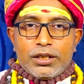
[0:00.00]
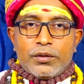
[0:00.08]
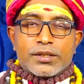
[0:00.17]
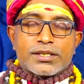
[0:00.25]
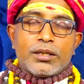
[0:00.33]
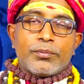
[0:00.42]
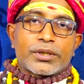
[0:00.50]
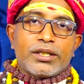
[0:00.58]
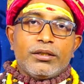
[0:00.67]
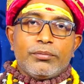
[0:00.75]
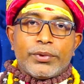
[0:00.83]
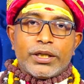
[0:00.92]
அவர்
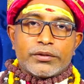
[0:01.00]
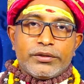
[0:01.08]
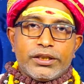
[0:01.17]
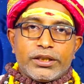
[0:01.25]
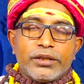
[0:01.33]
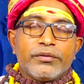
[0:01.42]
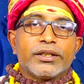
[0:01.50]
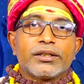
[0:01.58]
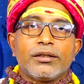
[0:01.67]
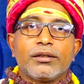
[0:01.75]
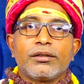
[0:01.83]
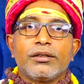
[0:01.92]
சாப்பிட்றாரு பார்வதி தேவி அதை
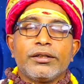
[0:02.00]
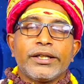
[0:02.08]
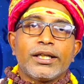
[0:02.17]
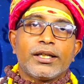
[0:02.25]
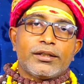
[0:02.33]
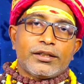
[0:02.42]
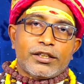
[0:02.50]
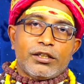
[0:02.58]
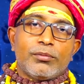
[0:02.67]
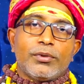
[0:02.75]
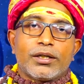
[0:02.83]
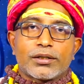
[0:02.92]
தடுத்து நீலகண்டன்
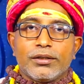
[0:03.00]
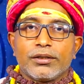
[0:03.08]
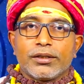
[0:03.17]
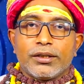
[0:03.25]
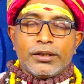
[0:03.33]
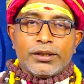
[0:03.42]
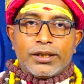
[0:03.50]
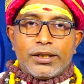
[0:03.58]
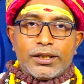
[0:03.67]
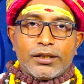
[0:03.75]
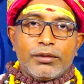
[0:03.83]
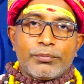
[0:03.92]
தான் மாறுறாரு அந்த
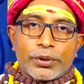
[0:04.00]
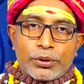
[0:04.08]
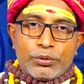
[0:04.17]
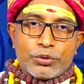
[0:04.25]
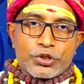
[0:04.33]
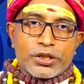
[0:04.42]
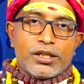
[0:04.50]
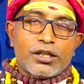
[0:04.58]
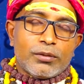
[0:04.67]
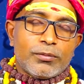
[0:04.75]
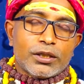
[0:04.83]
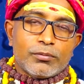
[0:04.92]
காலம் தான் பிரதோஷ
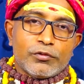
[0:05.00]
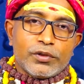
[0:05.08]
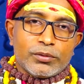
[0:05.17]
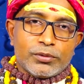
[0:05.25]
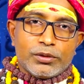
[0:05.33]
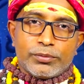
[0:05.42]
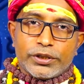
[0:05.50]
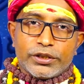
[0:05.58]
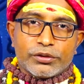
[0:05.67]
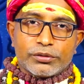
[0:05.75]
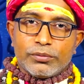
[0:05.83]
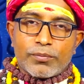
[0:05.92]
காலமாக நம்ம வழிபாடு
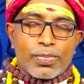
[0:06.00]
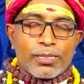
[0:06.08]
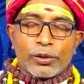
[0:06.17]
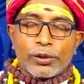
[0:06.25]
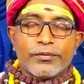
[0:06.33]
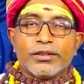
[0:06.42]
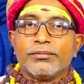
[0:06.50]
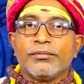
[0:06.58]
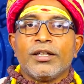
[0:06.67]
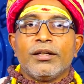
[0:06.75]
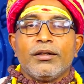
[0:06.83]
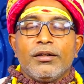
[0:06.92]
பண்ணிகிட்ருக்கோம் ஓகேவா
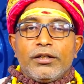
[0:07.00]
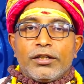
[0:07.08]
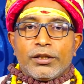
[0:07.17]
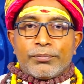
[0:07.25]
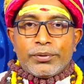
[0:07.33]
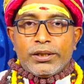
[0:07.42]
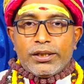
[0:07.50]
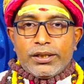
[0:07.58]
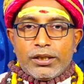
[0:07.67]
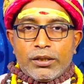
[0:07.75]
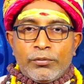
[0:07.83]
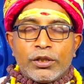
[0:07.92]
இப்போ
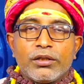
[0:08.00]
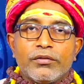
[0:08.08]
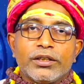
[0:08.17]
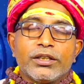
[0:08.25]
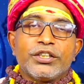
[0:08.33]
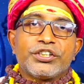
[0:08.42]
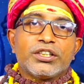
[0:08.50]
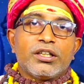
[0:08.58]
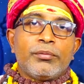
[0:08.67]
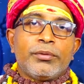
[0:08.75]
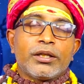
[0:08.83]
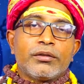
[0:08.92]
அமிர்தம் வந்துருச்சு
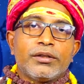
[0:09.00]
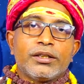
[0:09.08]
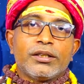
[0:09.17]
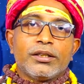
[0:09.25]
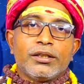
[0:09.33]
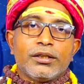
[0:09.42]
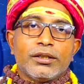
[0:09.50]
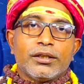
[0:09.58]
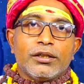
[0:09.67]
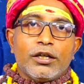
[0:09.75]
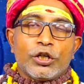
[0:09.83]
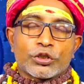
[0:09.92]
அமிர்தம் வந்து
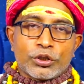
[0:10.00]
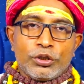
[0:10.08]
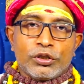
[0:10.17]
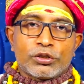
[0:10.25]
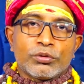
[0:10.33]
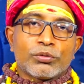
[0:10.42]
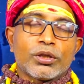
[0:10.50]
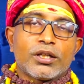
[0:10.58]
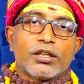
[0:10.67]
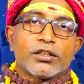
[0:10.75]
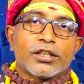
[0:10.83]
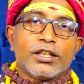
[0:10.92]
அசுரருக்கும்
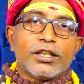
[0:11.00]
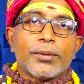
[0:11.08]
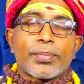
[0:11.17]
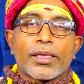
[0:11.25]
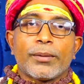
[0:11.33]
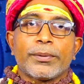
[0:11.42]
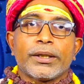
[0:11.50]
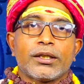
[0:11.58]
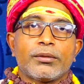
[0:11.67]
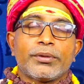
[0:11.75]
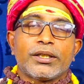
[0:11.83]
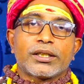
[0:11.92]
கொடுத்தாங்கன்னு இல்லையா அப்போ
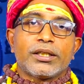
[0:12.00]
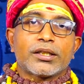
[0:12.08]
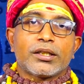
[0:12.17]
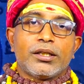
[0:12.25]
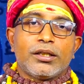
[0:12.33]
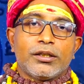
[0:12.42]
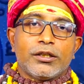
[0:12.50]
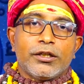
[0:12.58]
என்ன பண்ணுறாருன்னா